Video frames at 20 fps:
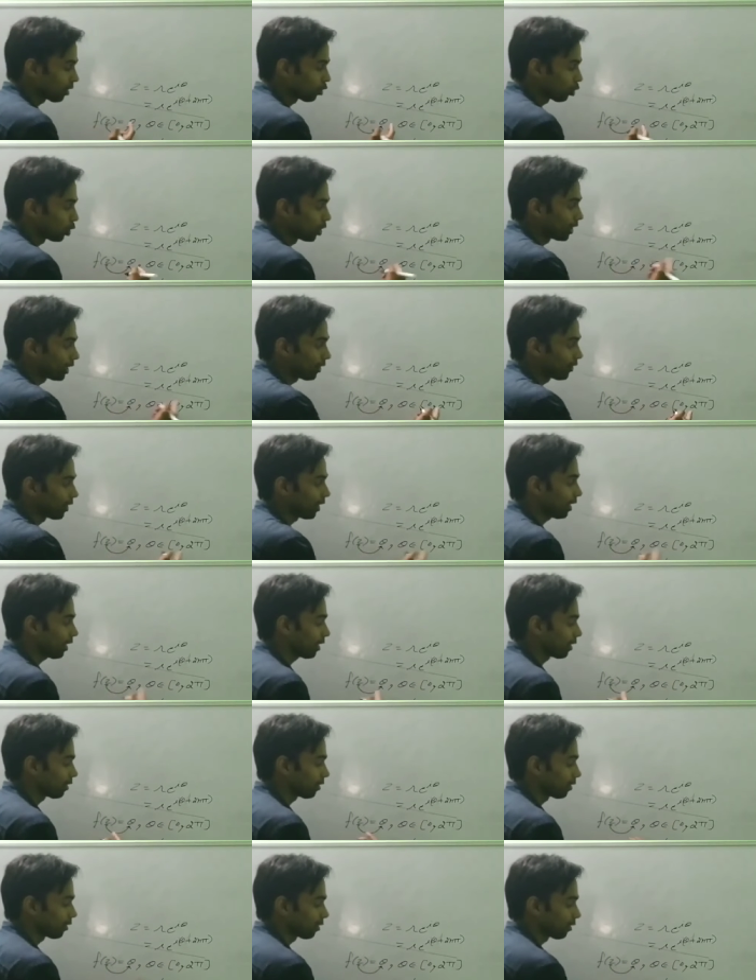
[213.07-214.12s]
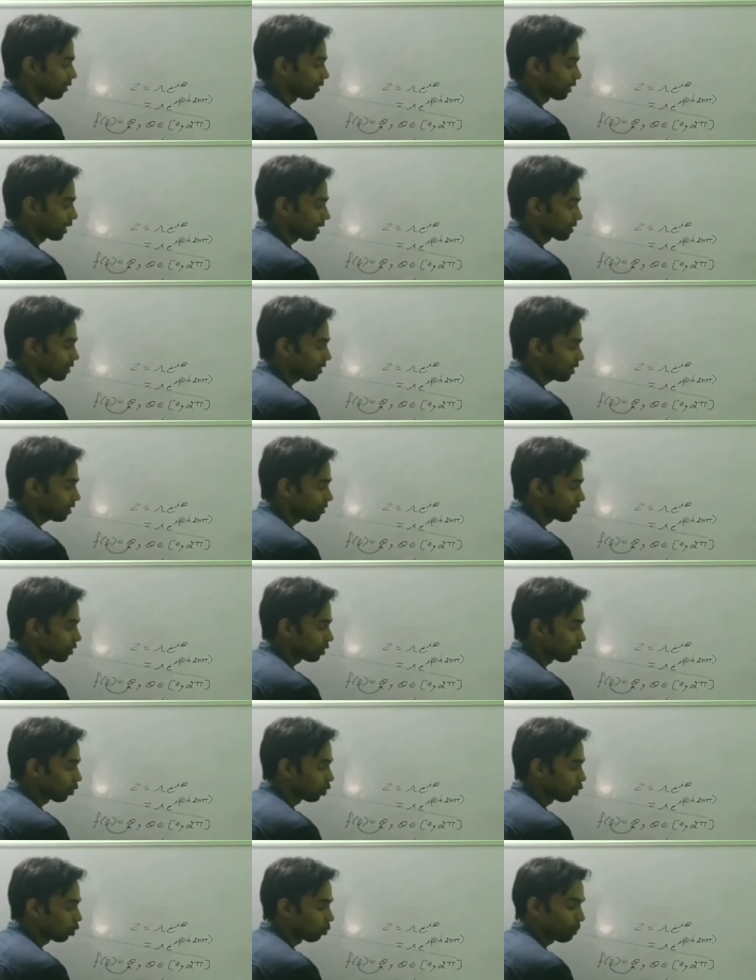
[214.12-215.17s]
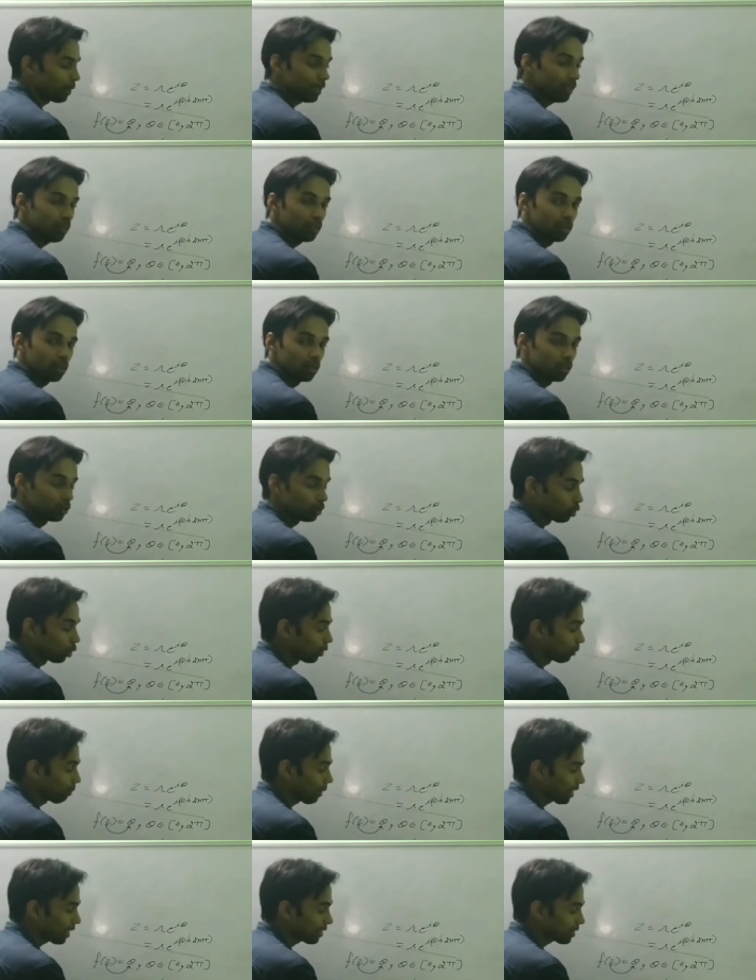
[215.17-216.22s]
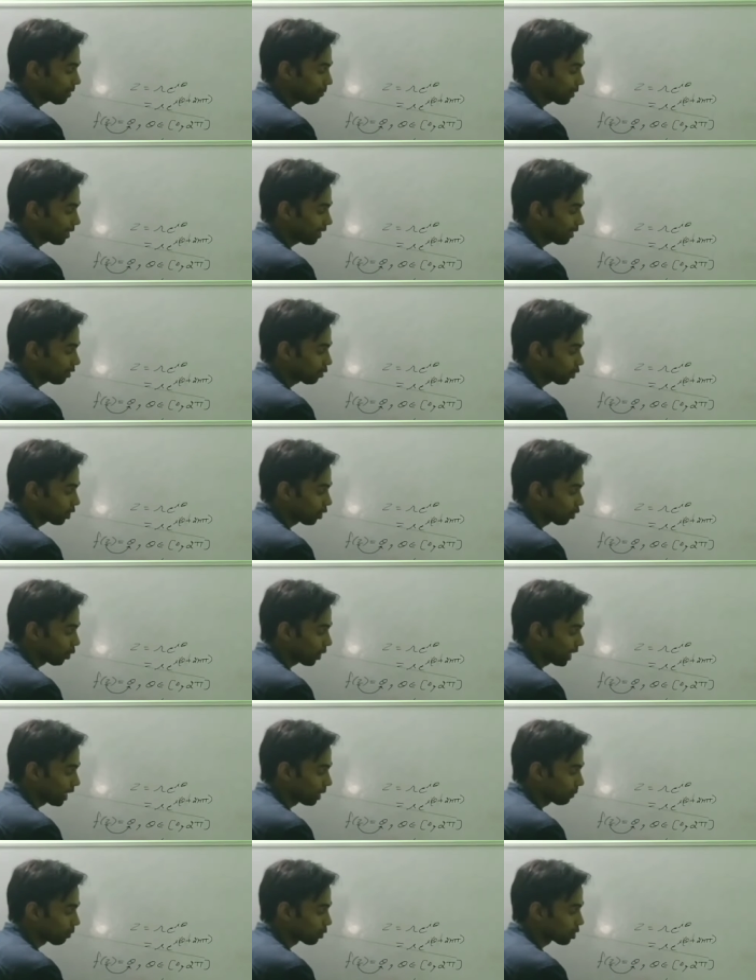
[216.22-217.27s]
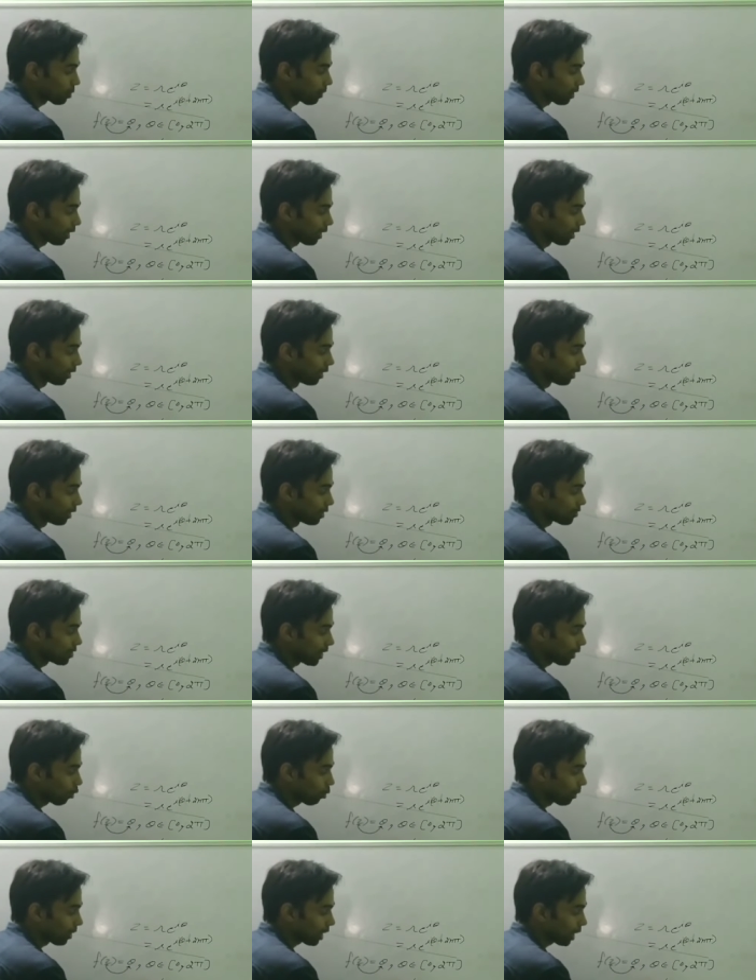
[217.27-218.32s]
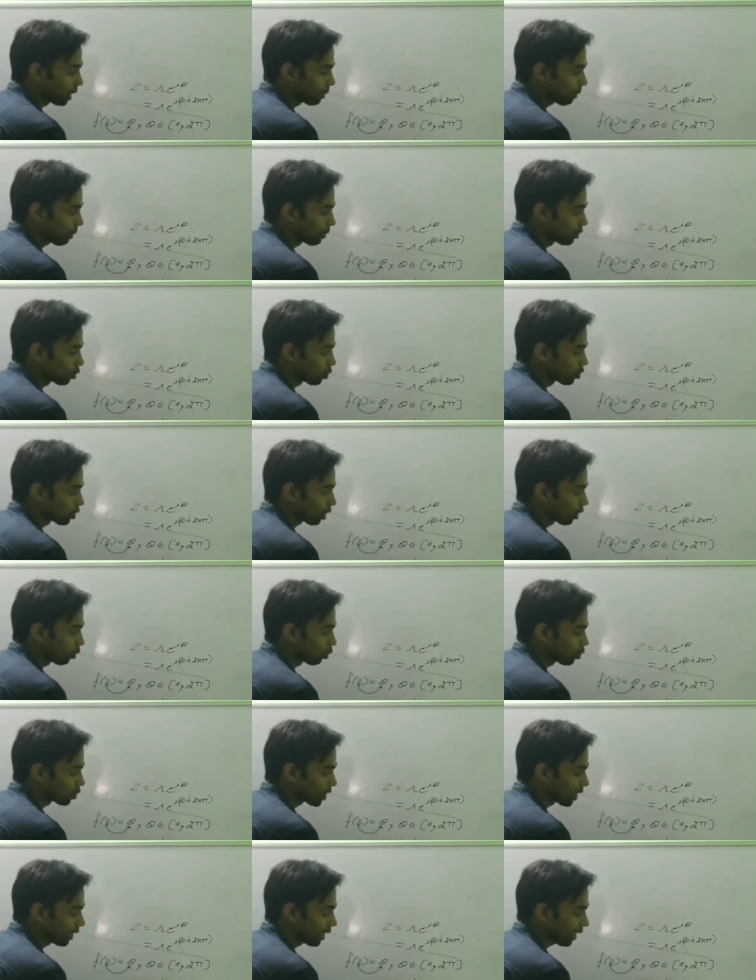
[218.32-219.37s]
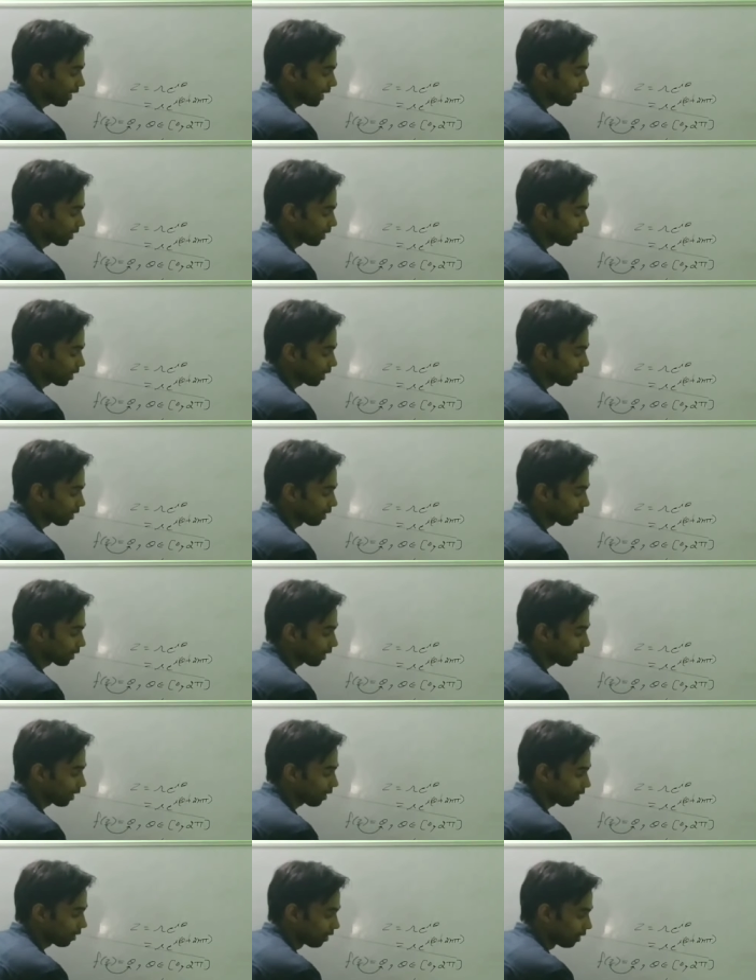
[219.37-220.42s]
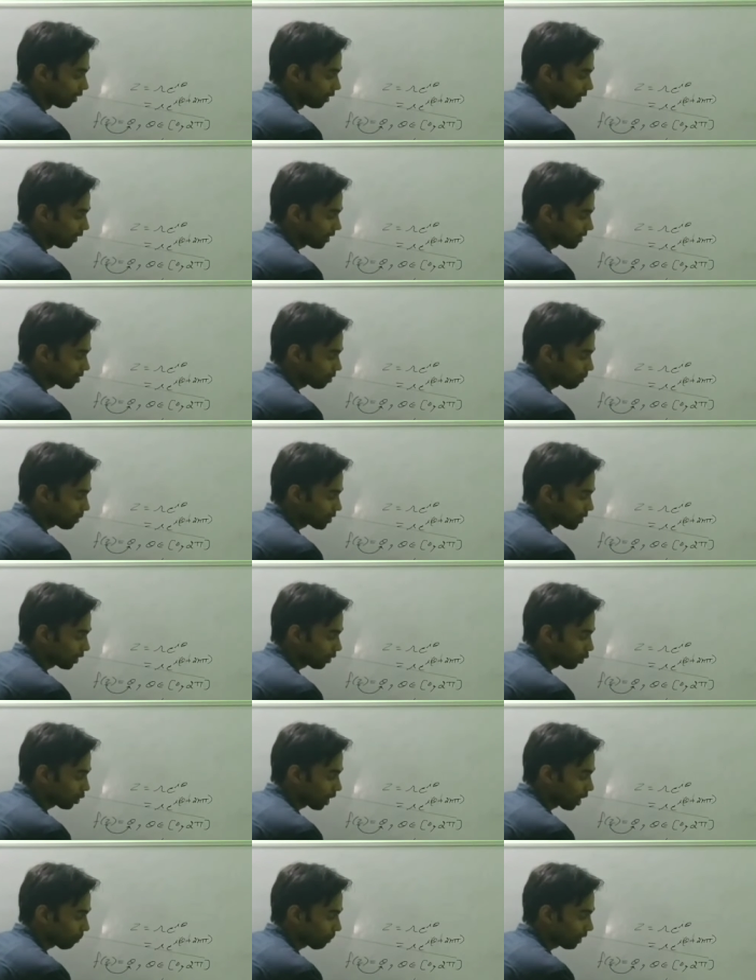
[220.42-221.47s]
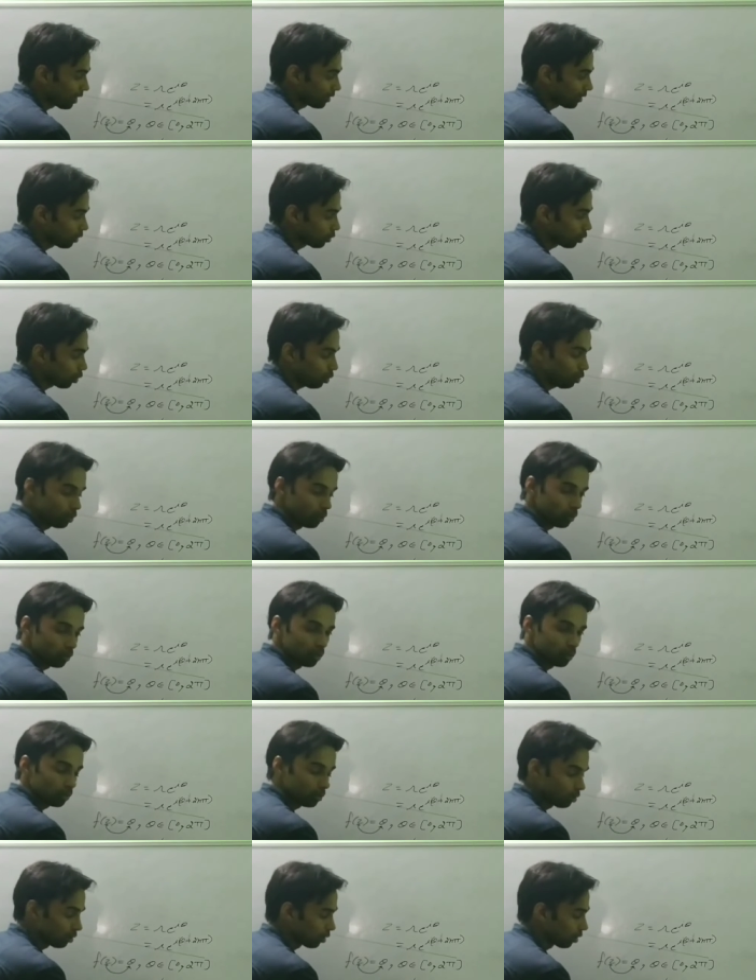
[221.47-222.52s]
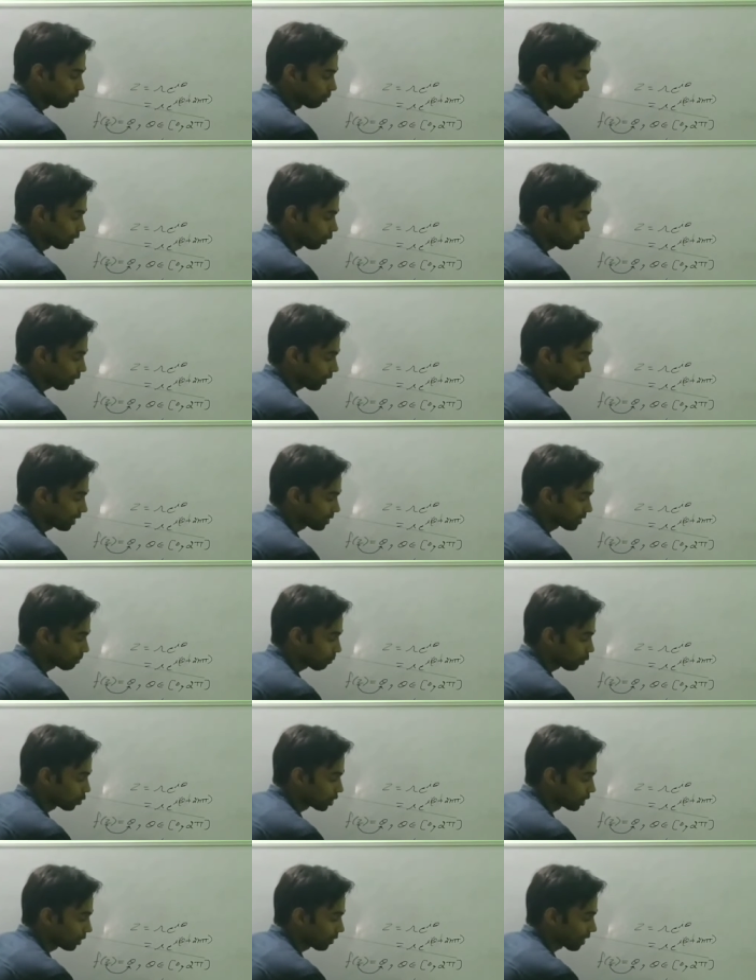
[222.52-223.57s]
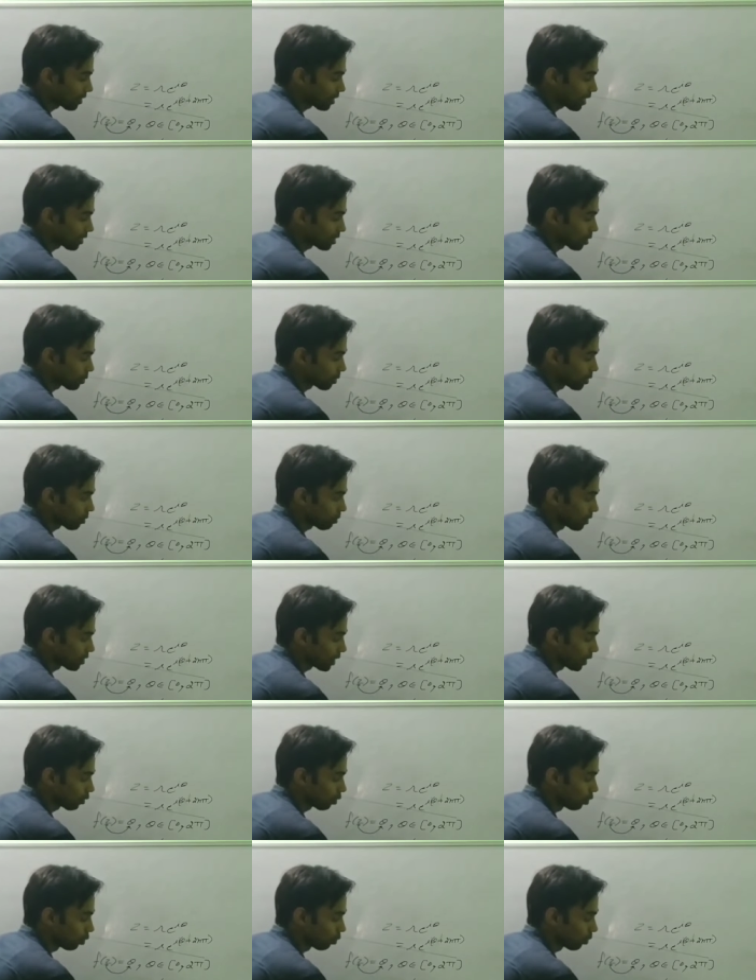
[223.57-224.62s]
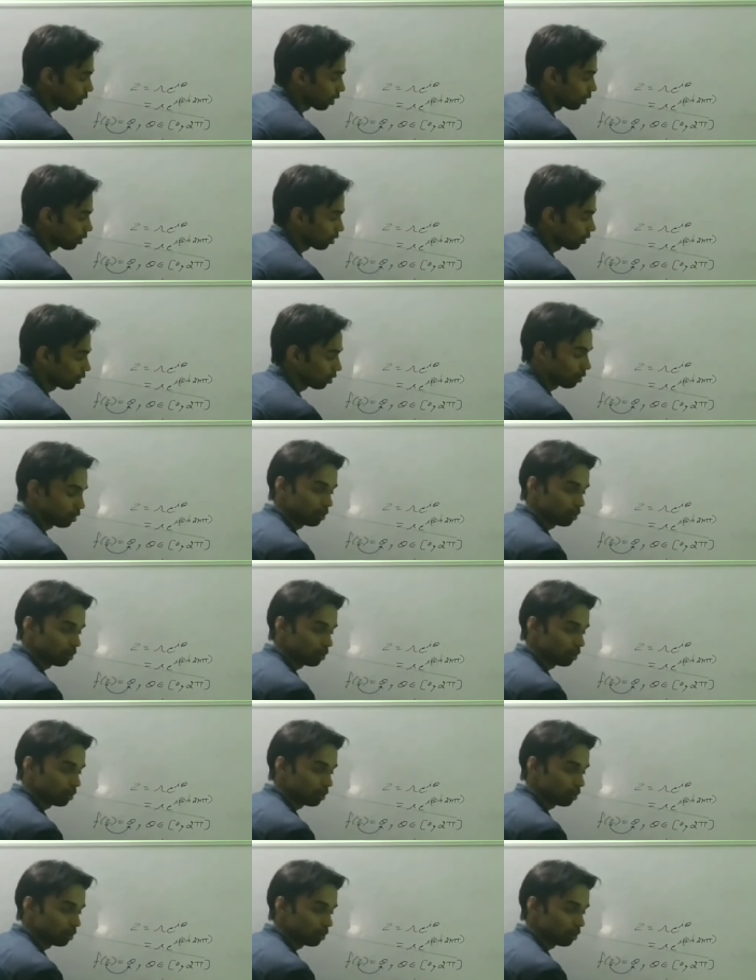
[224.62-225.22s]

ये दो थीटा दे रहा है कैसे जीरो और टू पाई दो बाकी सबके लिए तो देखो एक ही पॉसिबल है जेड को मैं कहीं पे भी चूज कर लू उसके लिए एक थीटा निकल के आएगा लेकिन जब मैं जेड को यहां पे लेता हूं तो मतलब इस पॉजिटिव एक्स एक्सिस पे जब मैं जेड को लूंगा